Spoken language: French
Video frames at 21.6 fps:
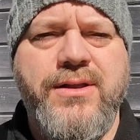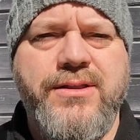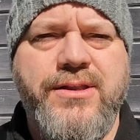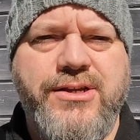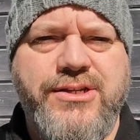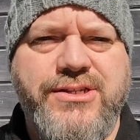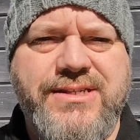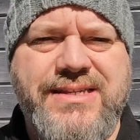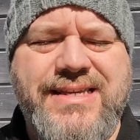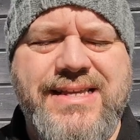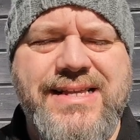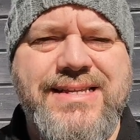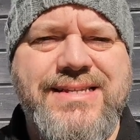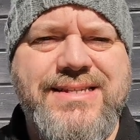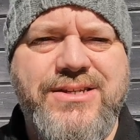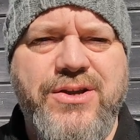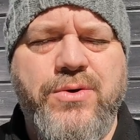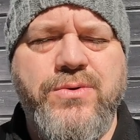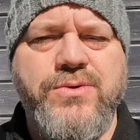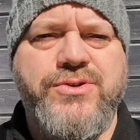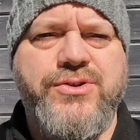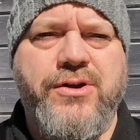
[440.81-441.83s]
de ce
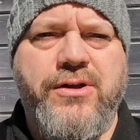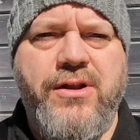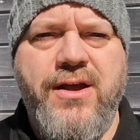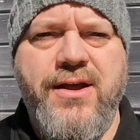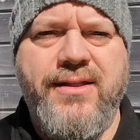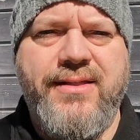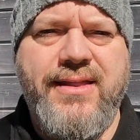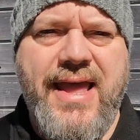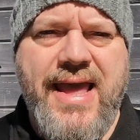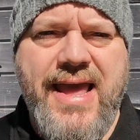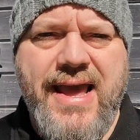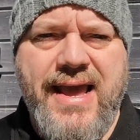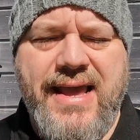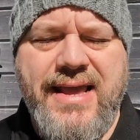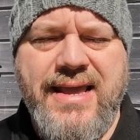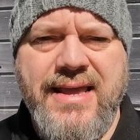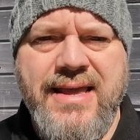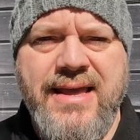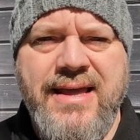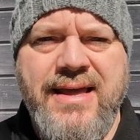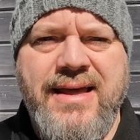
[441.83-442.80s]
qu'ils ont sur leur terrain.